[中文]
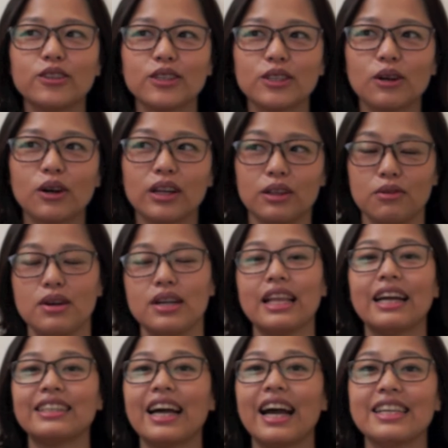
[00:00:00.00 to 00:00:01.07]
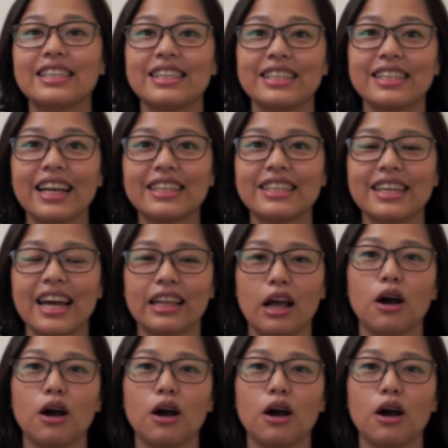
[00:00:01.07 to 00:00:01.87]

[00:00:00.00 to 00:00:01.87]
就是可能会大家一起站起来，